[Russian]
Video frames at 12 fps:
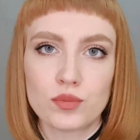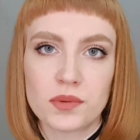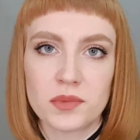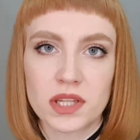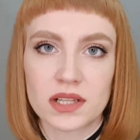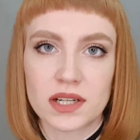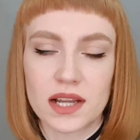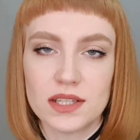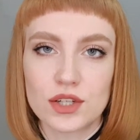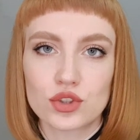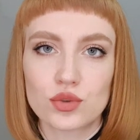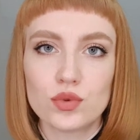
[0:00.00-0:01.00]
упоминала
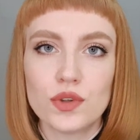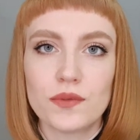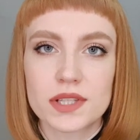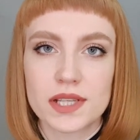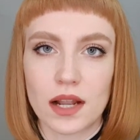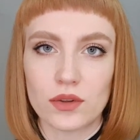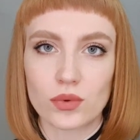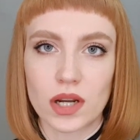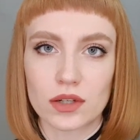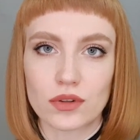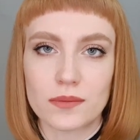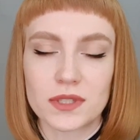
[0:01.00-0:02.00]
ранее, что универсальную
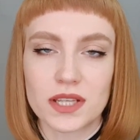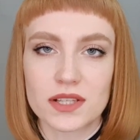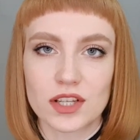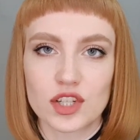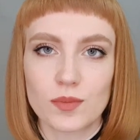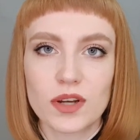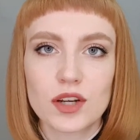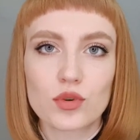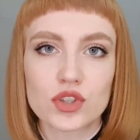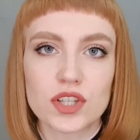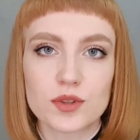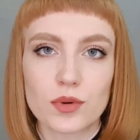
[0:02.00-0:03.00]
карту МТС кэшбэк
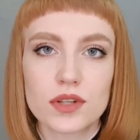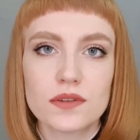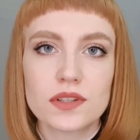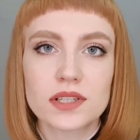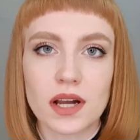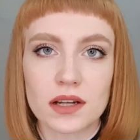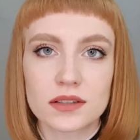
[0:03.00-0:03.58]
можно использовать как